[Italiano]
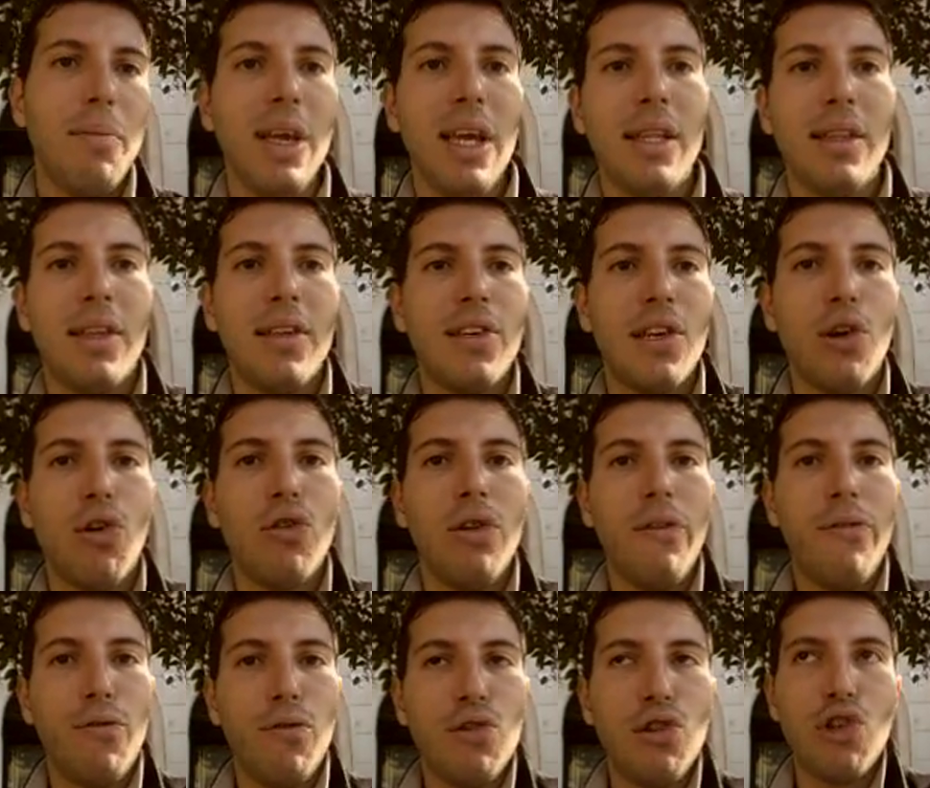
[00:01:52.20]
mentre secondo
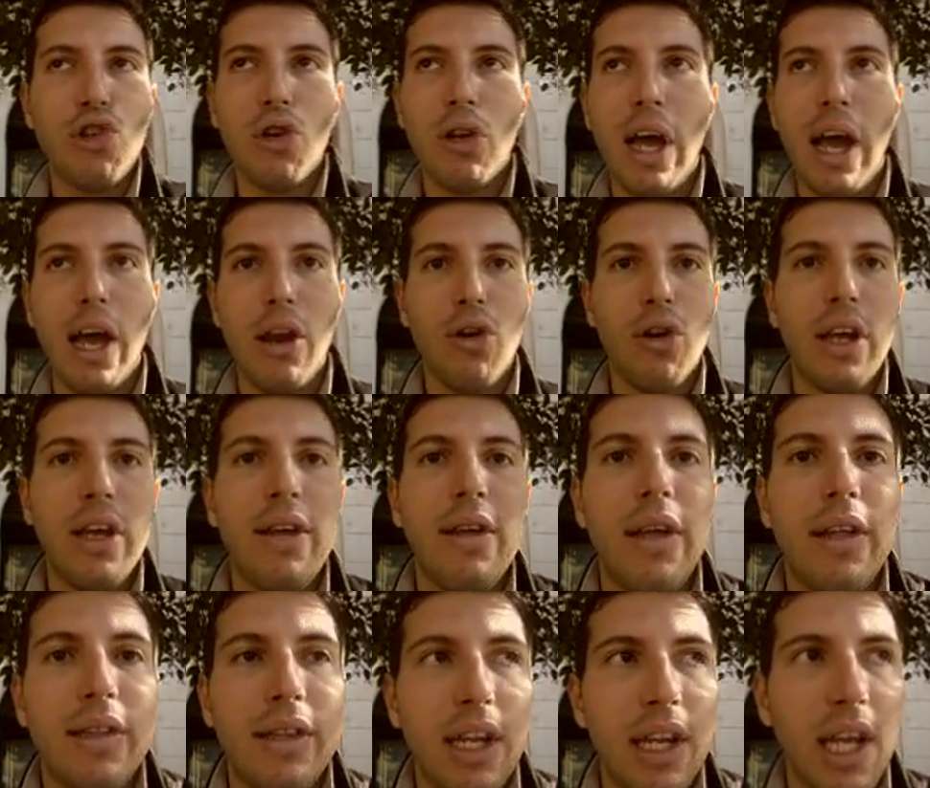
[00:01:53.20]
il funzionario che
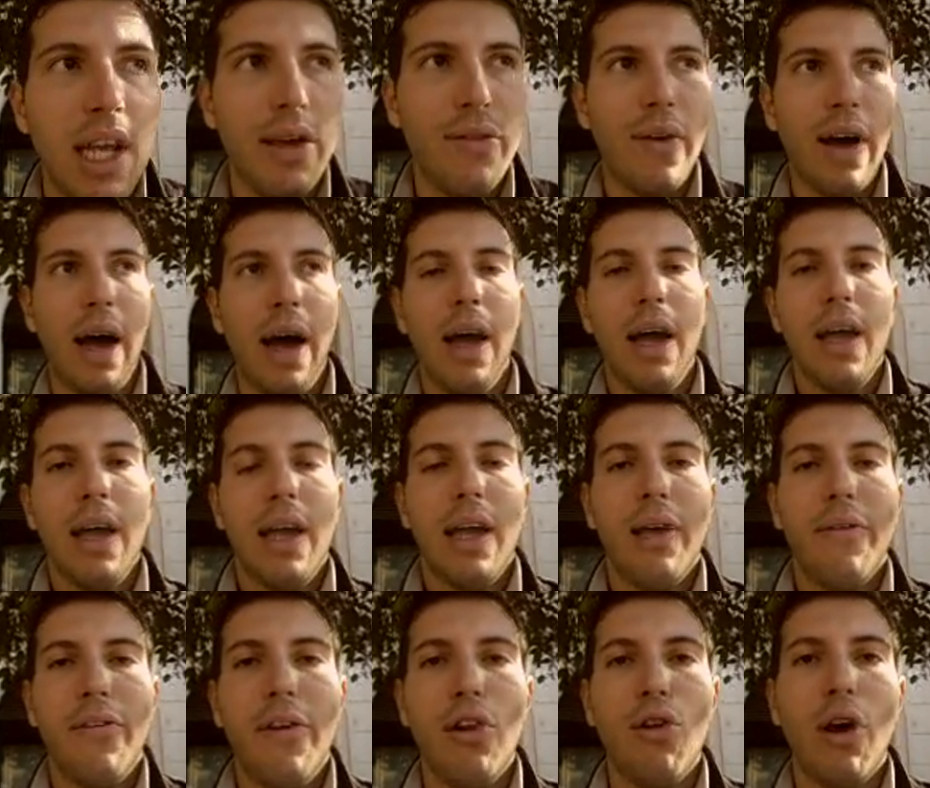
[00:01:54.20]
eh, teneva
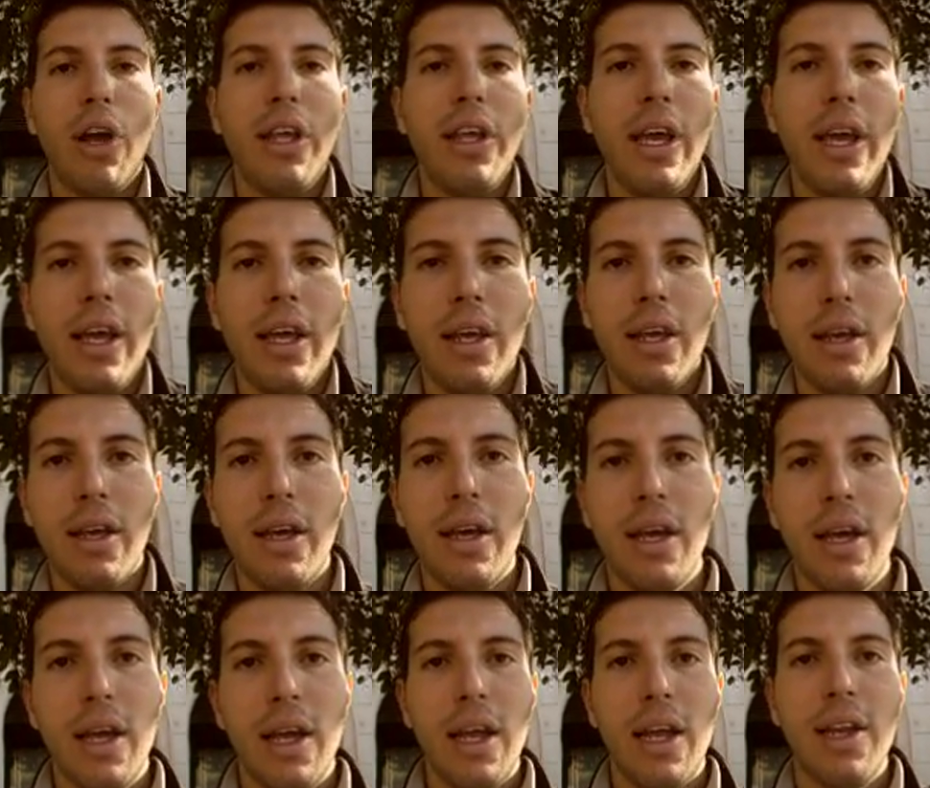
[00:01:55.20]
fino a ieri
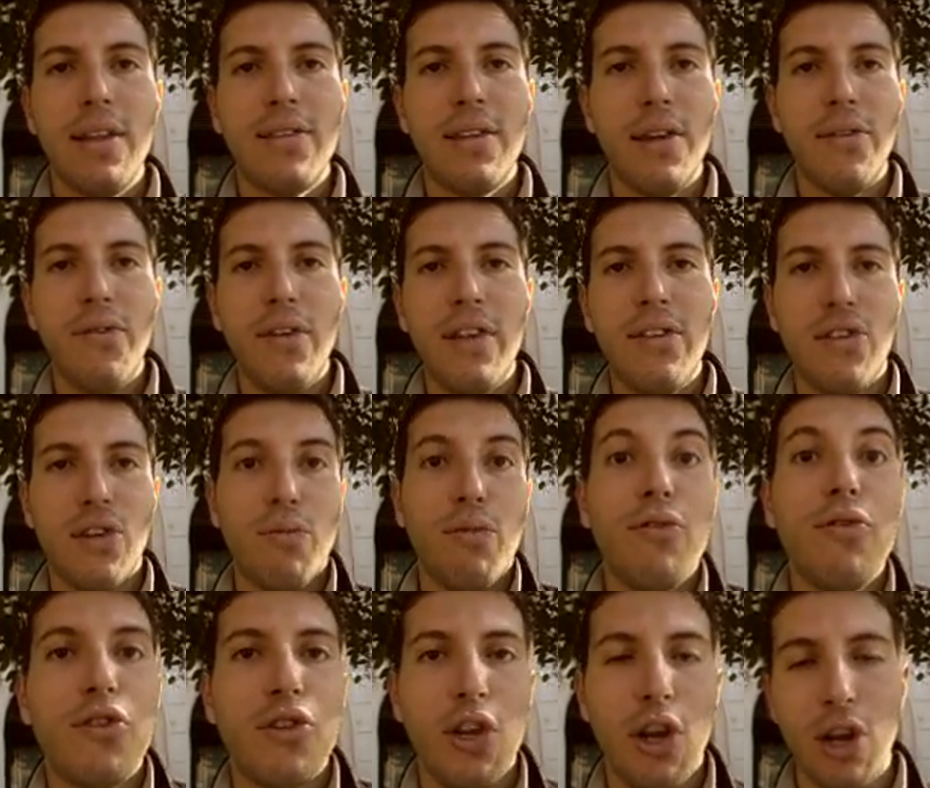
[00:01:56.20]
il servizio
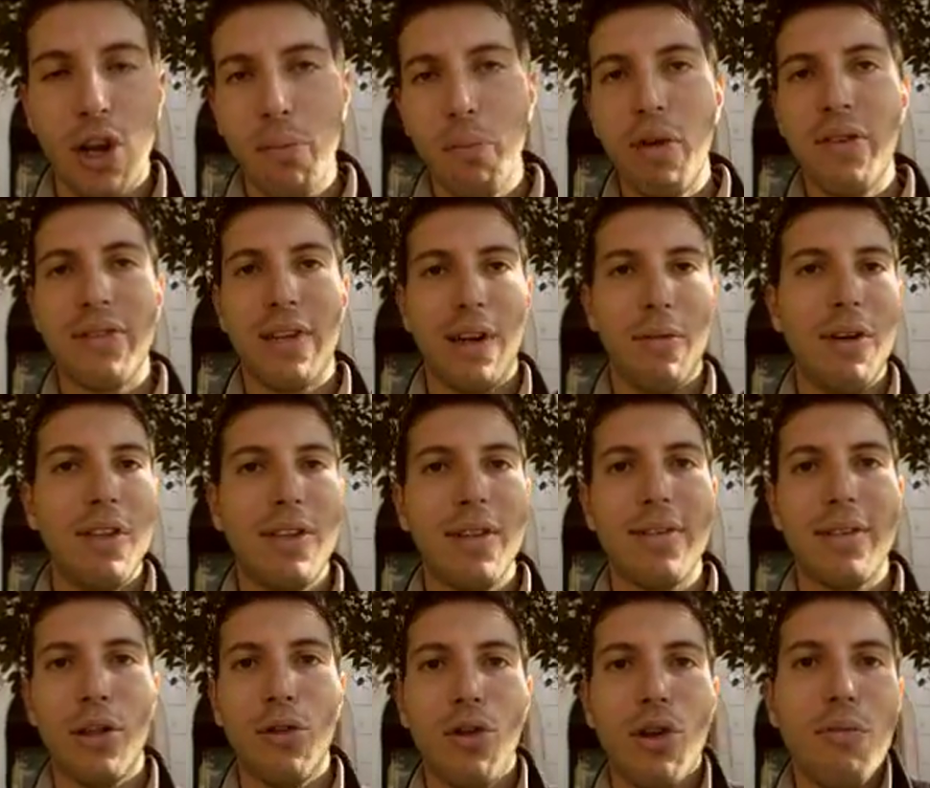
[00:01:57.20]
funzionario che poi stranamente è
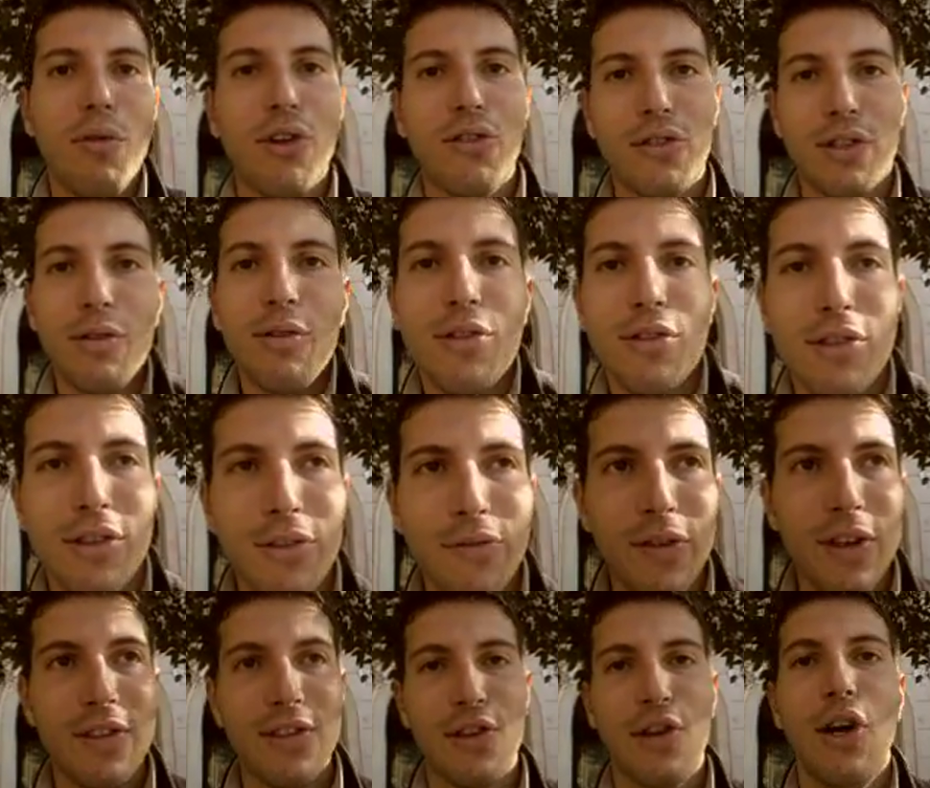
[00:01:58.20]
stato rimosso da questo
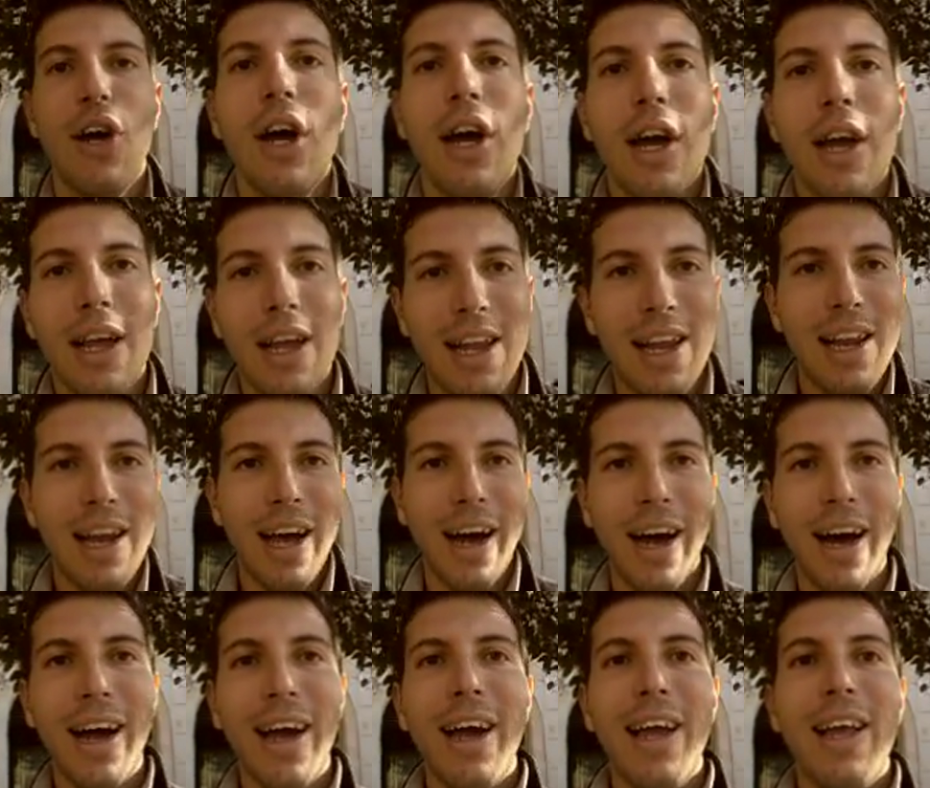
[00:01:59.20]
servizio
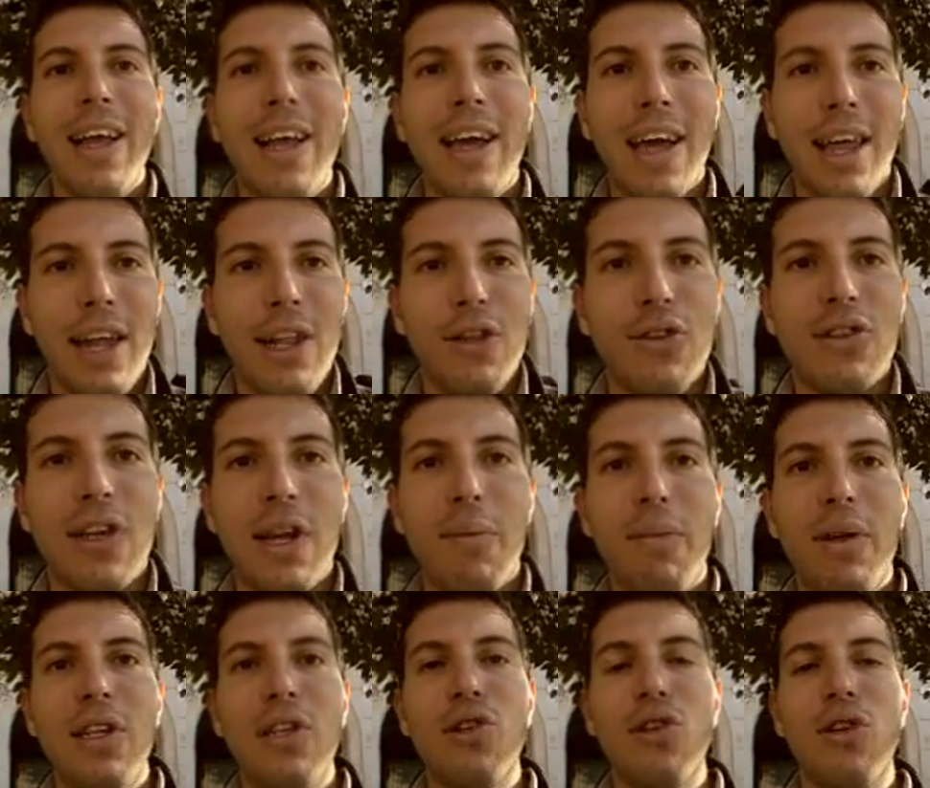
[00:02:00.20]
il, il credito
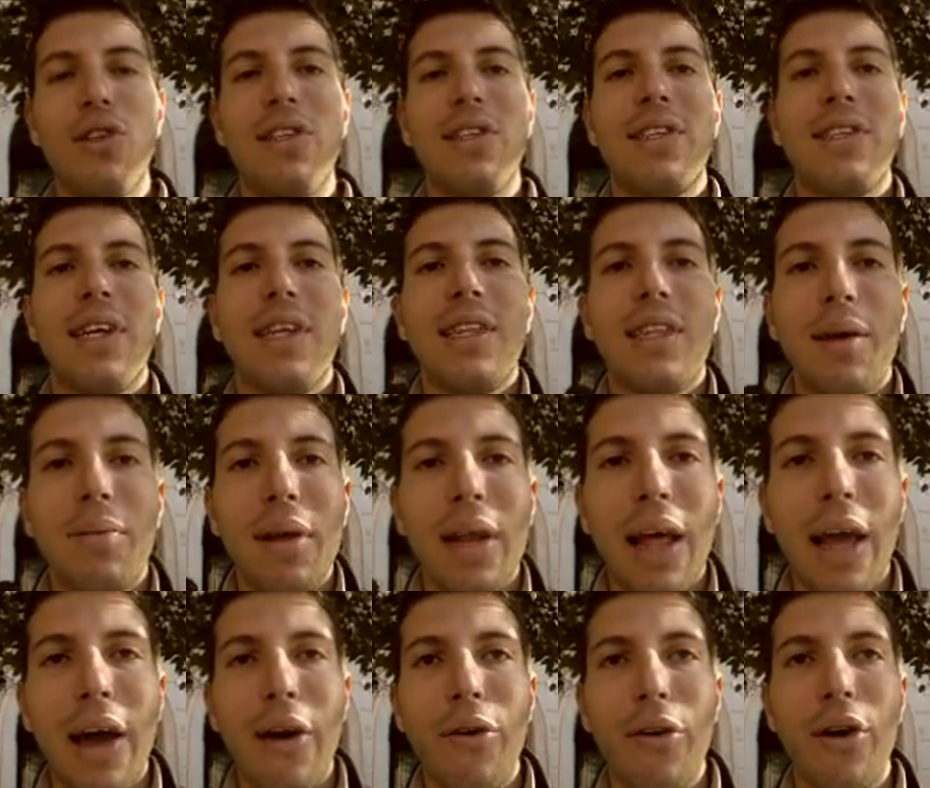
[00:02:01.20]
sarebbe di soli 60.000
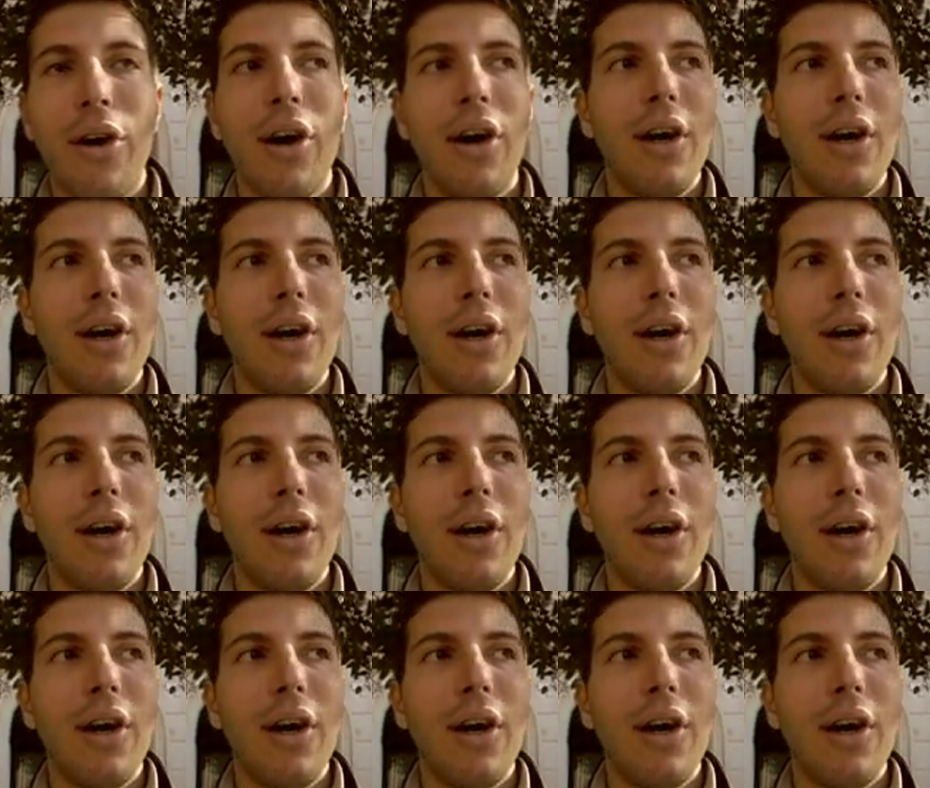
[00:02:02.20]
euro e da